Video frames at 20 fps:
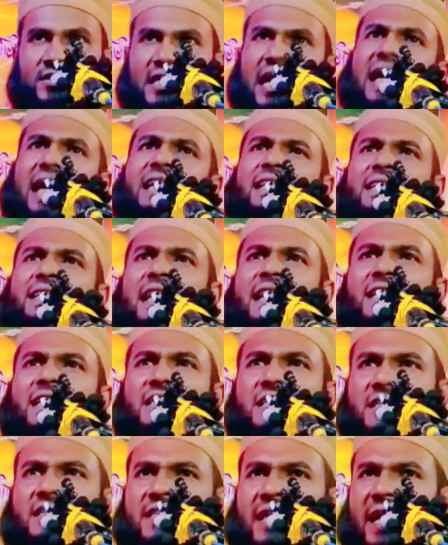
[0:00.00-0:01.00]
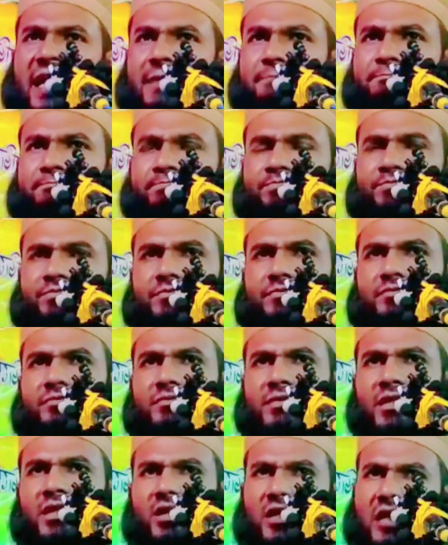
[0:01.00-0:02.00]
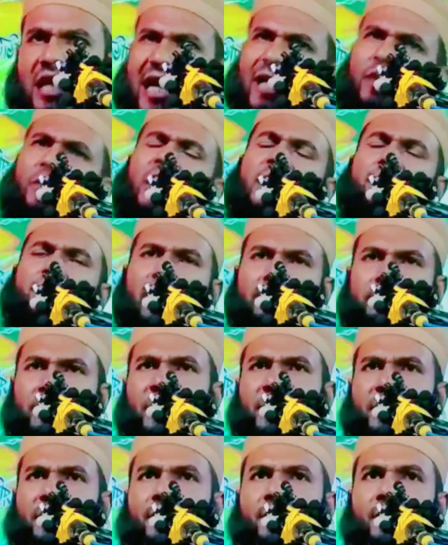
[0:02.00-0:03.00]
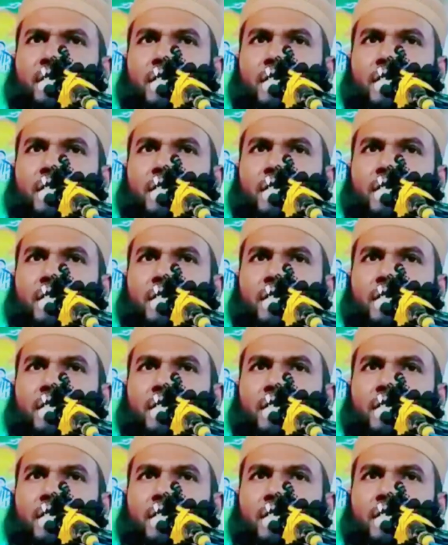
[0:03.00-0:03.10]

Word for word: জালিকাল কিতাব লারাই বাফি